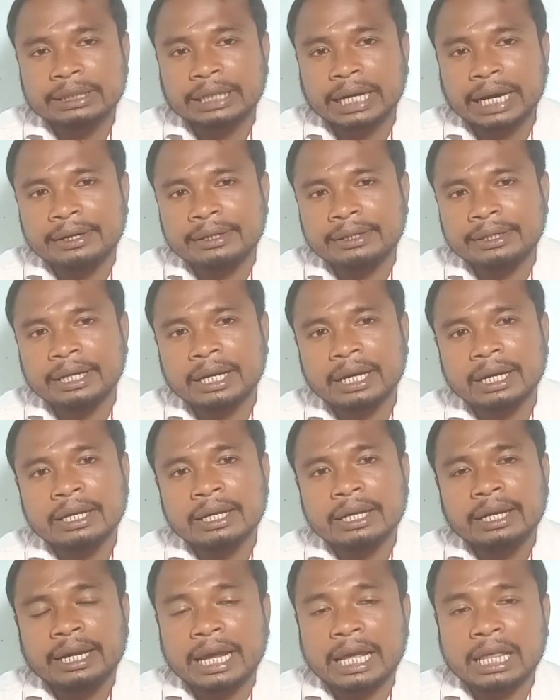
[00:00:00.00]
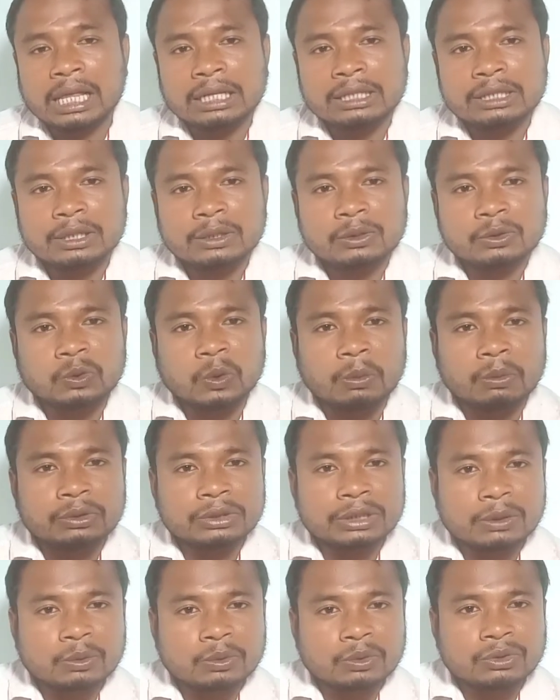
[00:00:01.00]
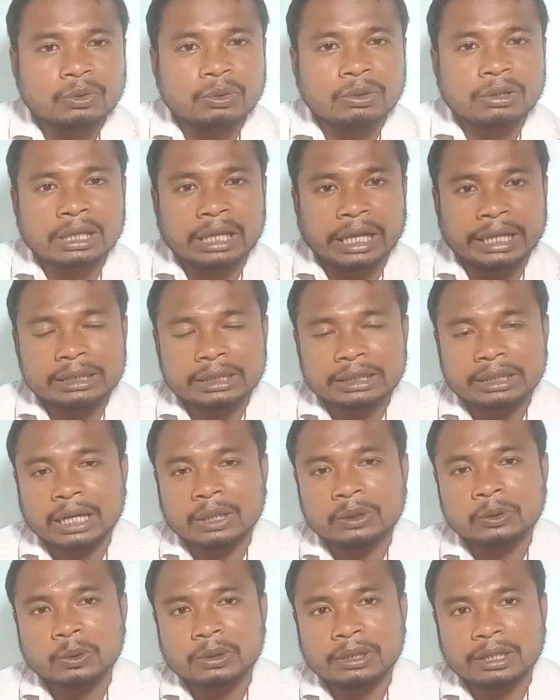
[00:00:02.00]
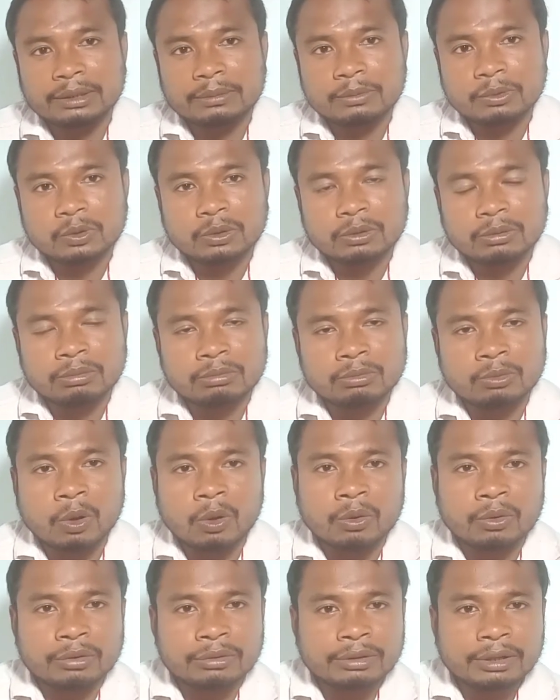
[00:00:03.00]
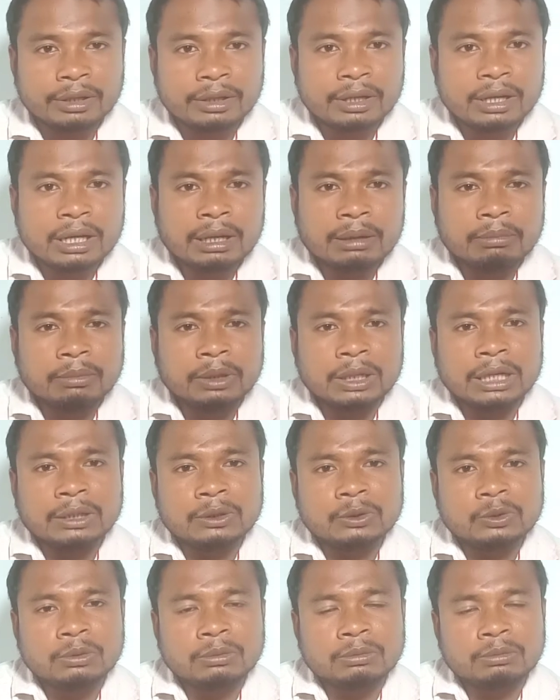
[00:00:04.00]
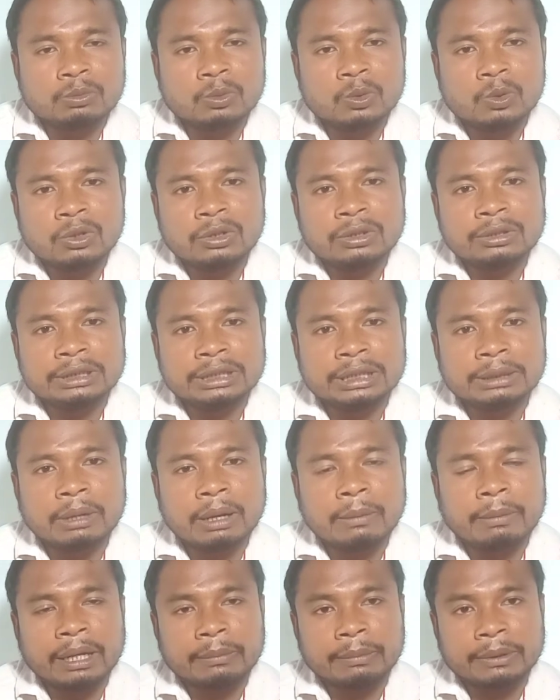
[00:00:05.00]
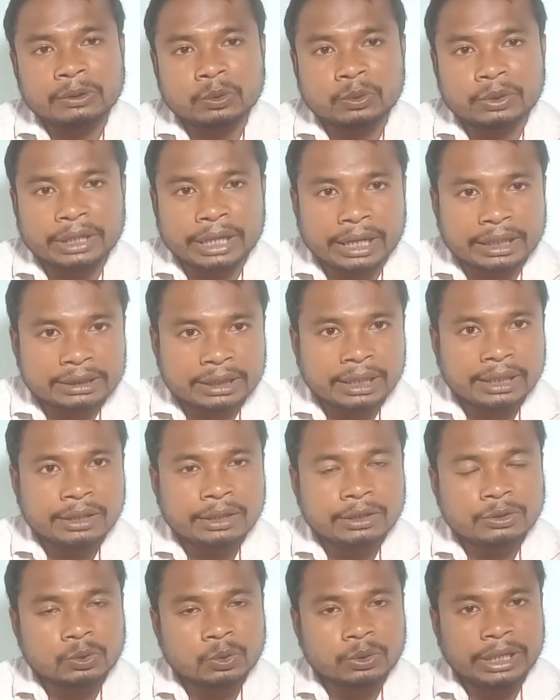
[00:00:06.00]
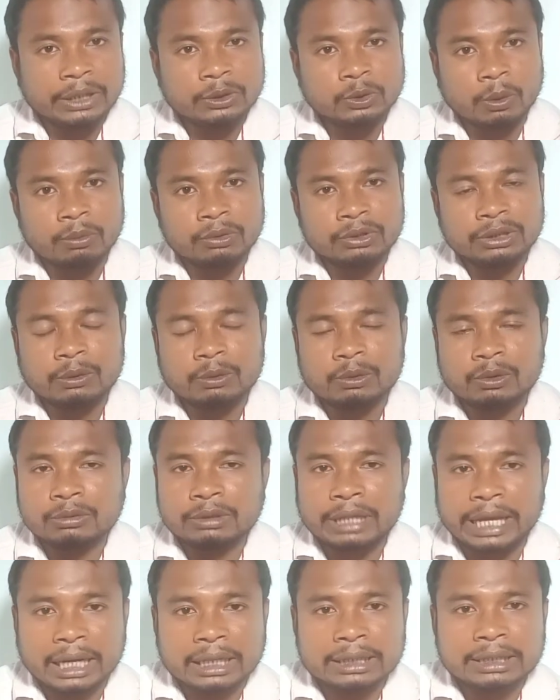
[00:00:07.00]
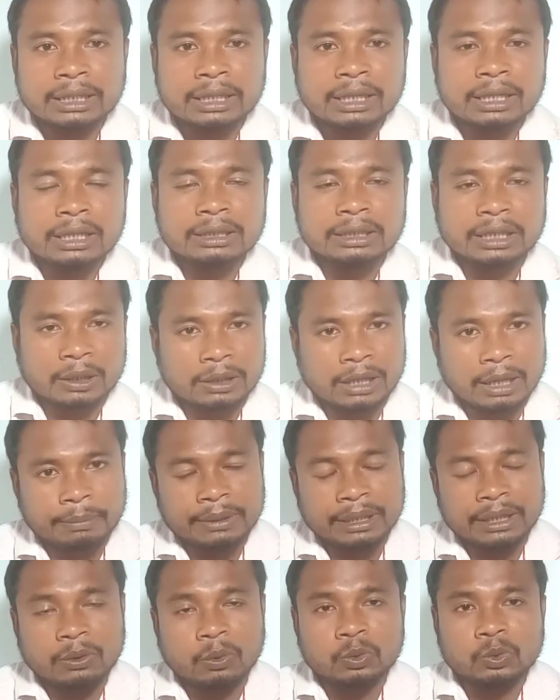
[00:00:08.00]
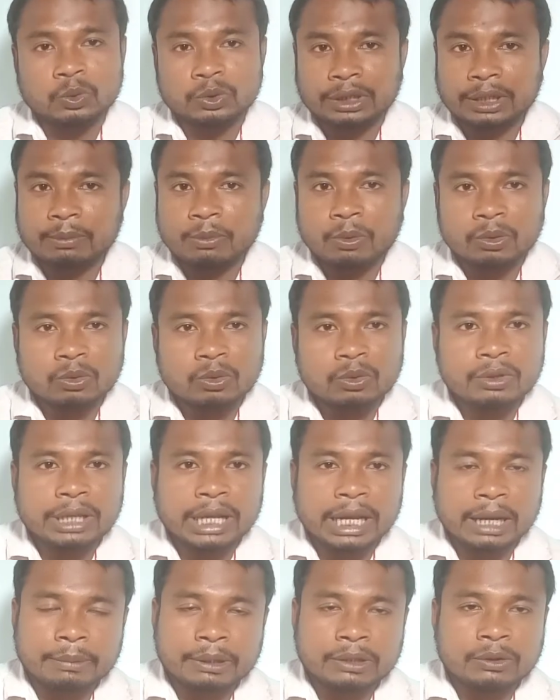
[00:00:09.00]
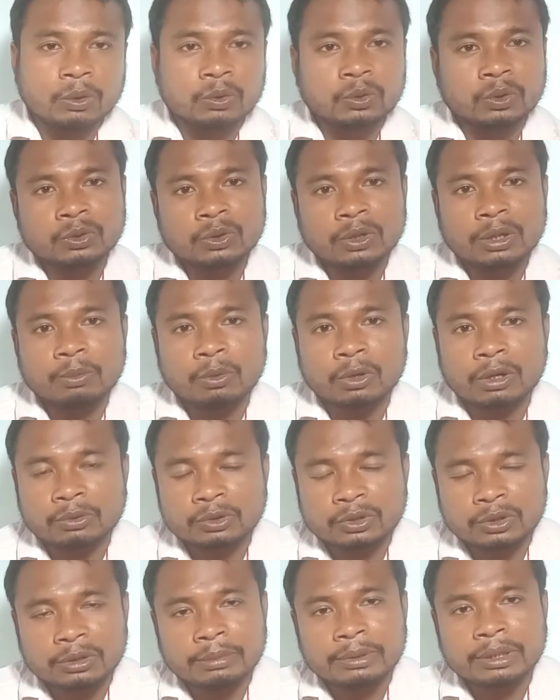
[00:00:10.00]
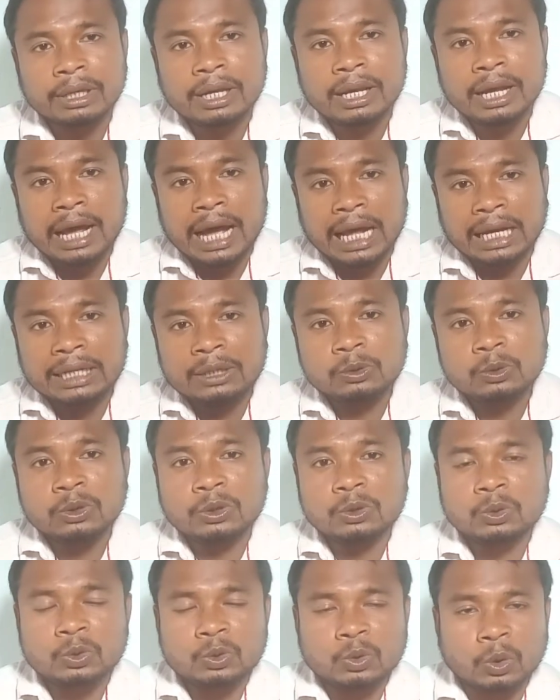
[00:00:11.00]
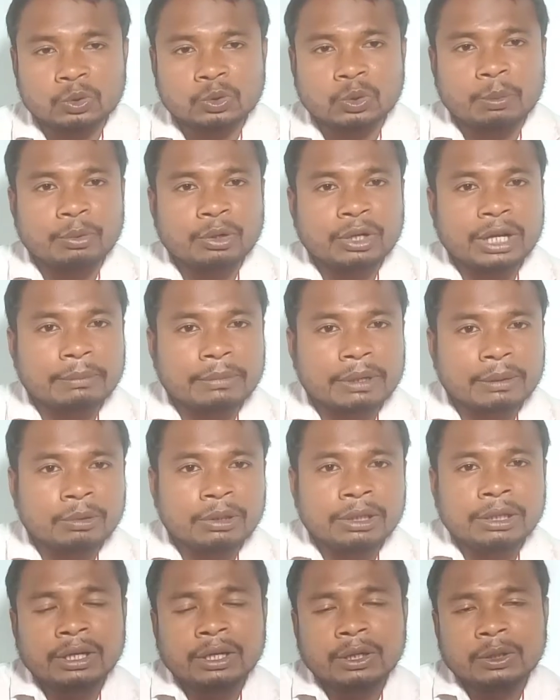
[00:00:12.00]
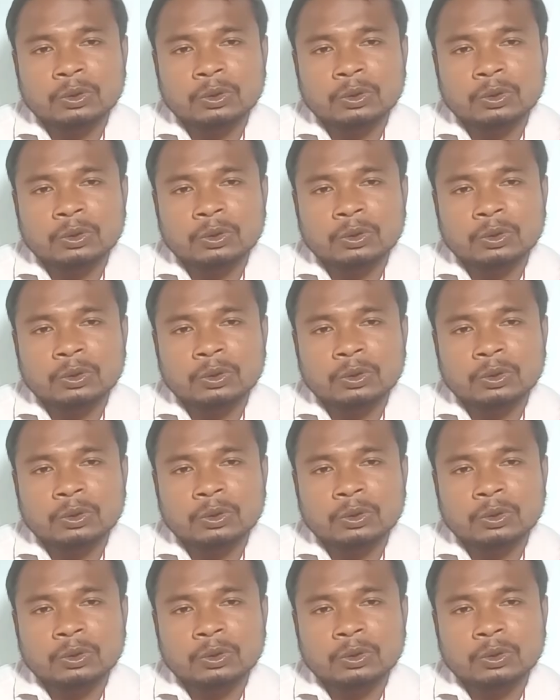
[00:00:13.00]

ডায়রিয়া অ্যালার্জিক সমস্যা কোনো শরীরে লালচে দাগ চুলকানির মতো লক্ষণ মুখ জিবা বারবার শুকিয়ে আসা যদি এই সমস্যাগুলো দেখা যায় তাহলে আপনারা ওষুধটিকে বন্ধ করে একবার ডক্টরের সঙ্গে পরামর্শ নেবেন আর এই ওষুধের যদি ডোজ সম্পর্কে আমরা বলি